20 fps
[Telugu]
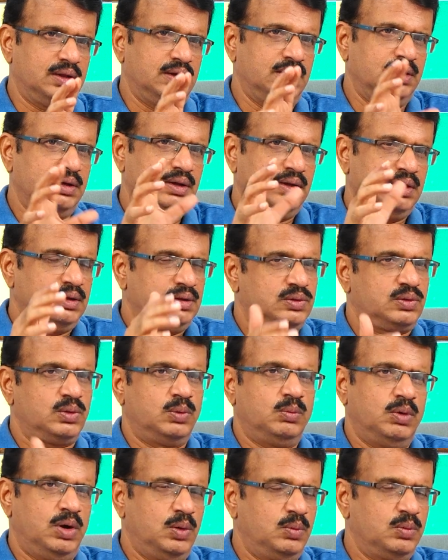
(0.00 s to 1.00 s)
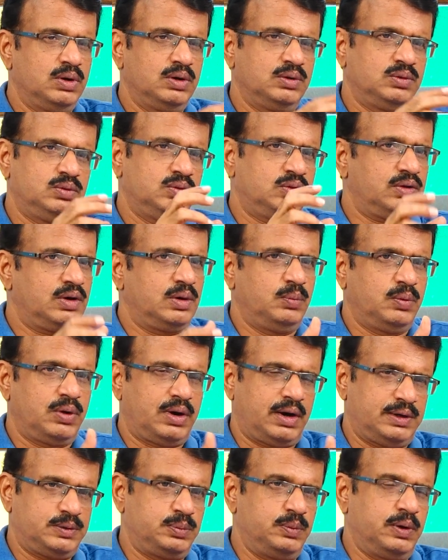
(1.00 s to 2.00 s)
కదా సో మామూలు చూసినప్పుడు
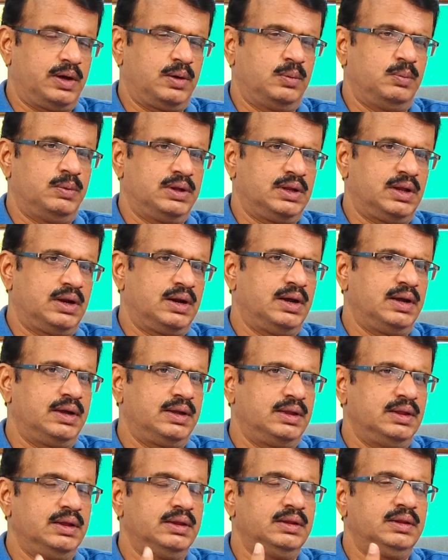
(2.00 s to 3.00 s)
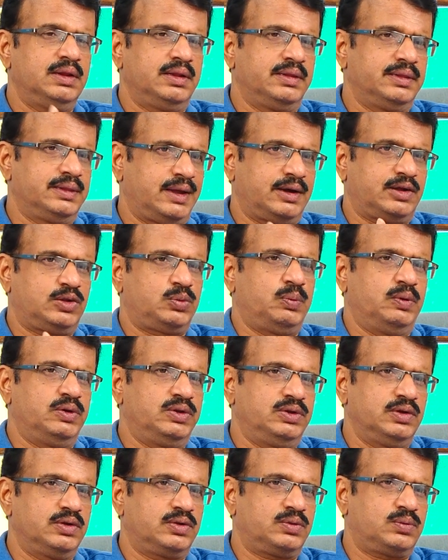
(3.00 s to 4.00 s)
రష్మిక మందన్న ఏంది ఎంత
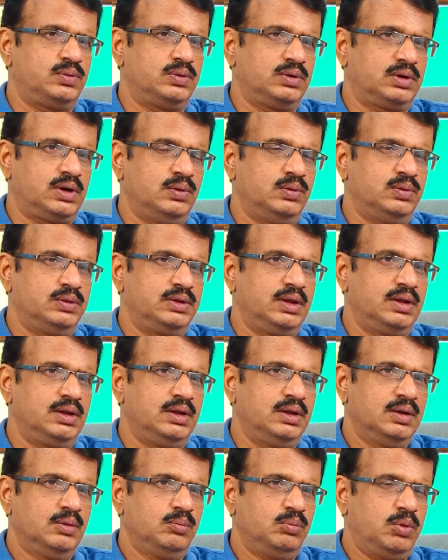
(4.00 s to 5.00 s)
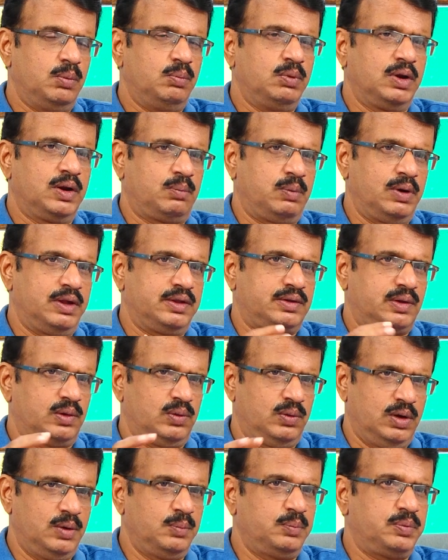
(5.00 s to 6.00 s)
ఎక్స్పోజ్ చేసుకుంటా ఉంది పబ్లిక్
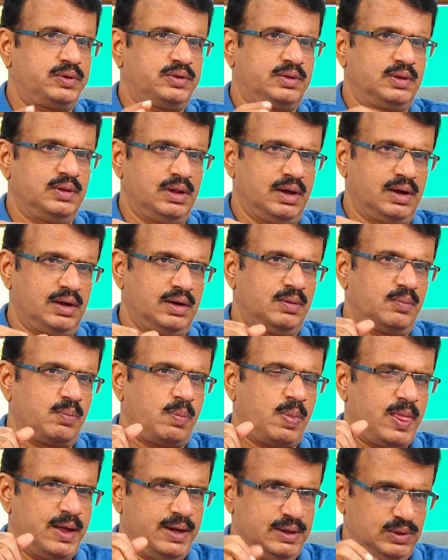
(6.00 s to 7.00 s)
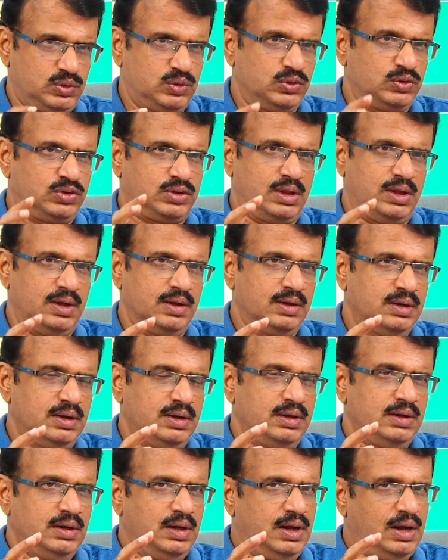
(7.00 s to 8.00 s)
ప్లేస్లో అనిపిస్తుంది అక్కడ hmm. అది చూస్తే
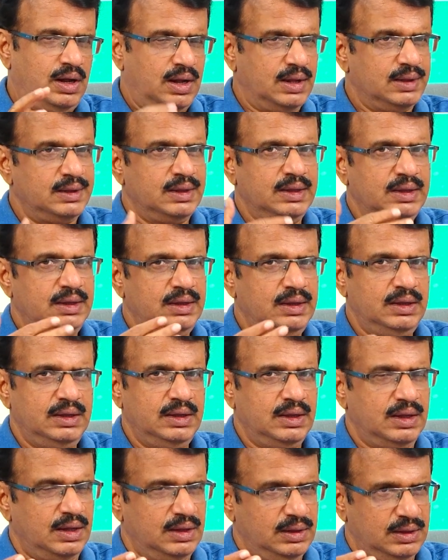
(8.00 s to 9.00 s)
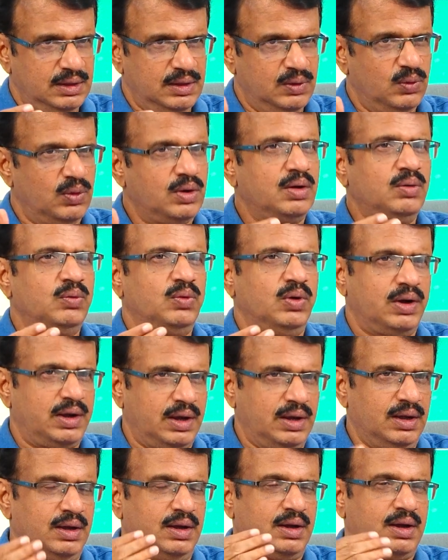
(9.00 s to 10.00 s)
అది అది కూడా
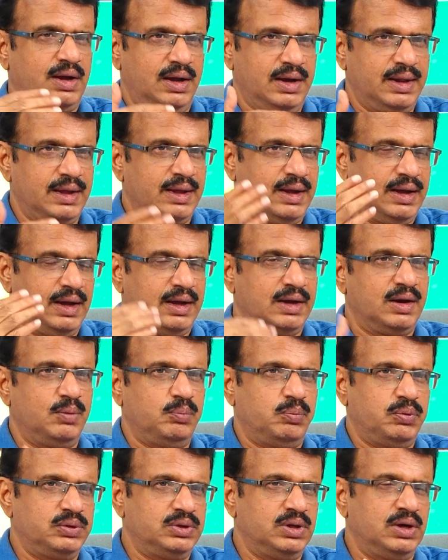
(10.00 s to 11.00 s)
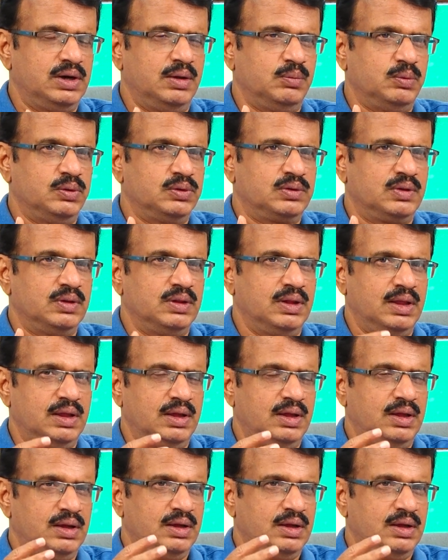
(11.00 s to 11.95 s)
ఓకే కానీ ఇంకా రేపు పొద్దున ఏమవుతుంది